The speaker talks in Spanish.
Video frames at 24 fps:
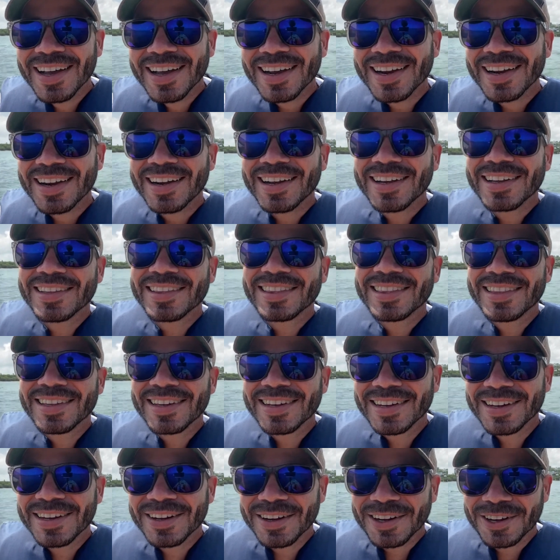
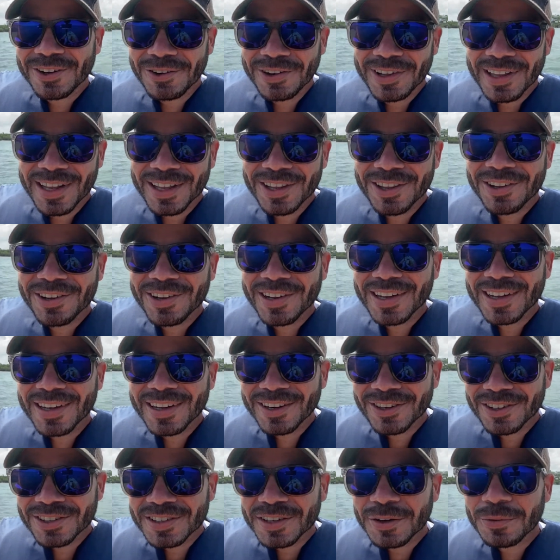este, cuidando
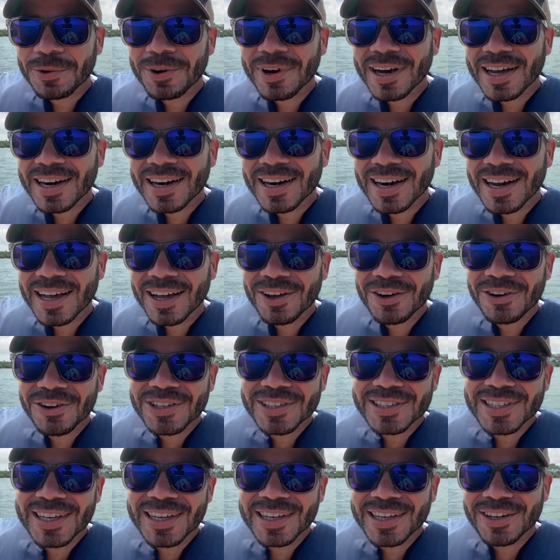que no se mojaran las
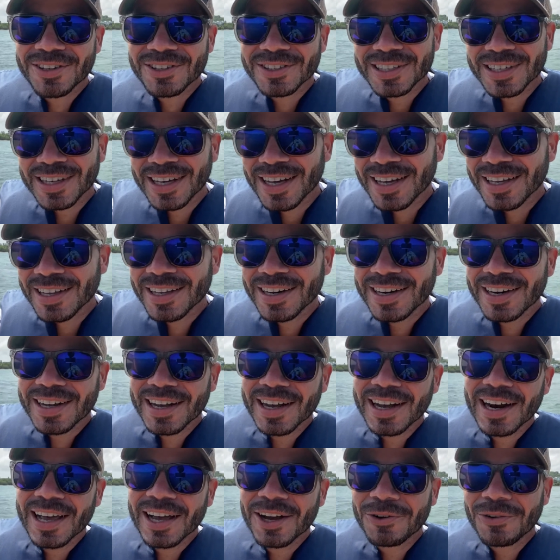cosas y que no se cayeran
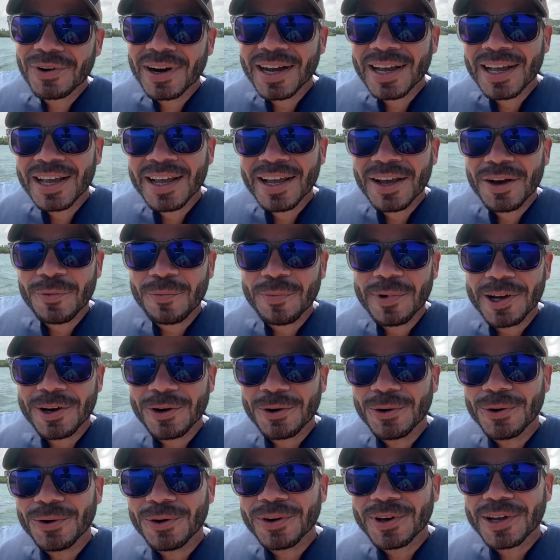al agua.
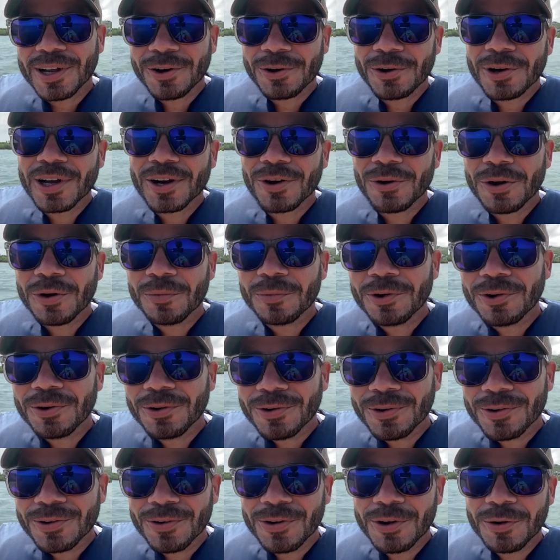Pero creo que lo
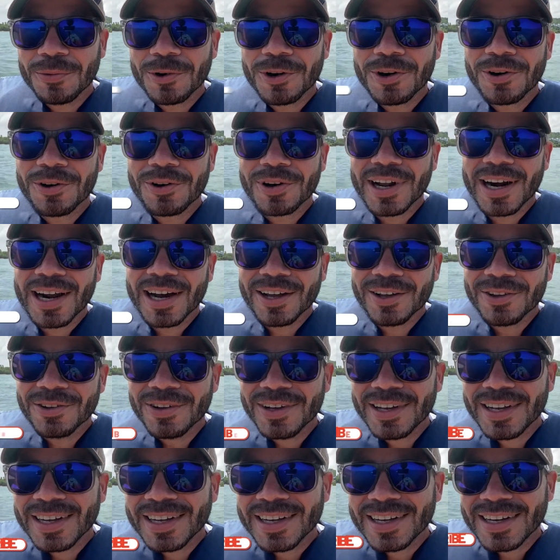hemos, lo hemos logrado.
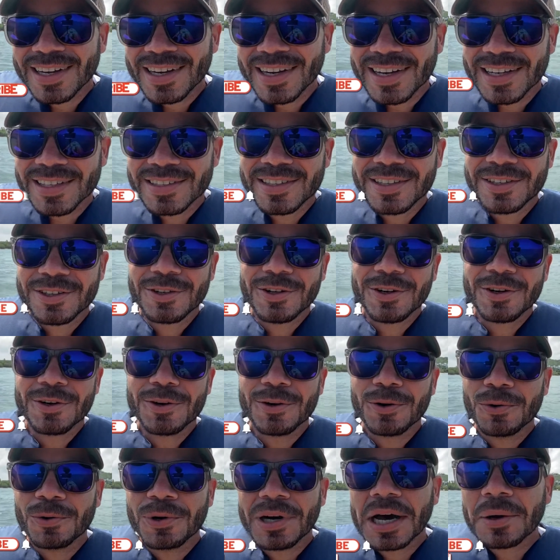Ha
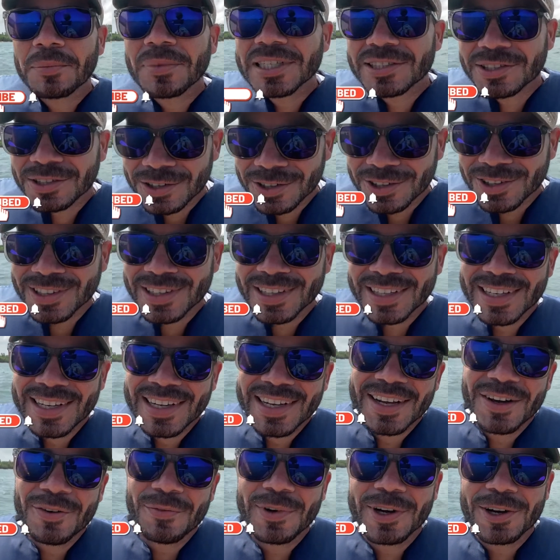sido una misión,
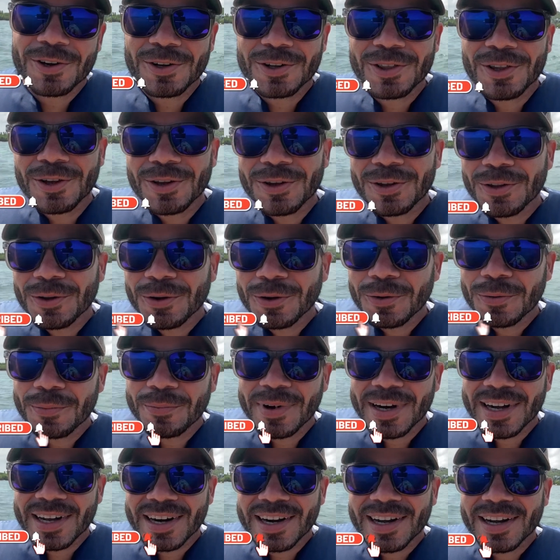pero todo
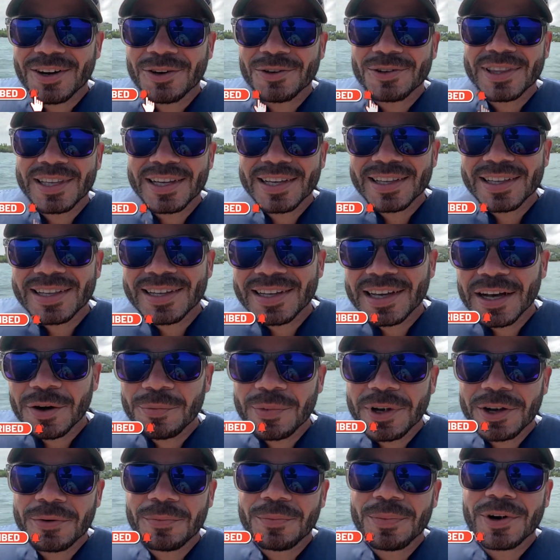para ustedes y
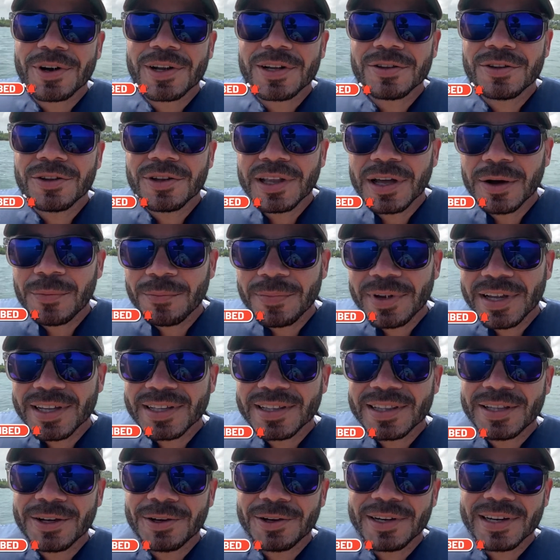cambiar un poquito de
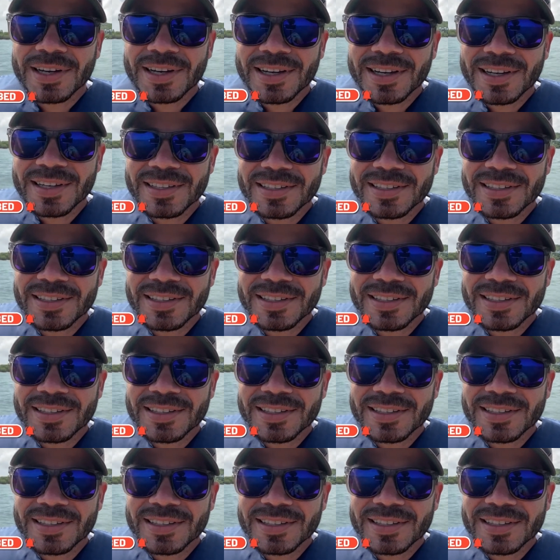ambiente, ¿verdad? Que